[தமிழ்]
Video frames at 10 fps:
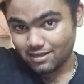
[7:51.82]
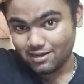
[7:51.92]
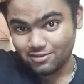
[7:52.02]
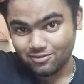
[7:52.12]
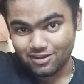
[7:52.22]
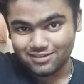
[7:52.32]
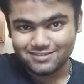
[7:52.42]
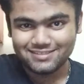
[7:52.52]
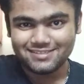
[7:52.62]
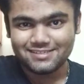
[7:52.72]
என்னதுவா
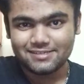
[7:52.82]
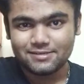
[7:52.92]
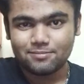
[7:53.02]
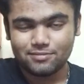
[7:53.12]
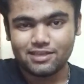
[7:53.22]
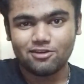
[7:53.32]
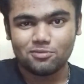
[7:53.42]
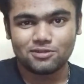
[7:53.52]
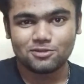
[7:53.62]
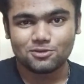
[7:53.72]
மியாவை
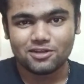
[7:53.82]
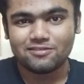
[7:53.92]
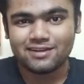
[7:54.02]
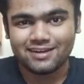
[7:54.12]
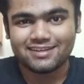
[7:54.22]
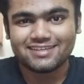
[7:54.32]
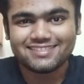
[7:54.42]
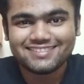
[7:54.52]
பற்றி சொல்லவே இல்லைண்ணா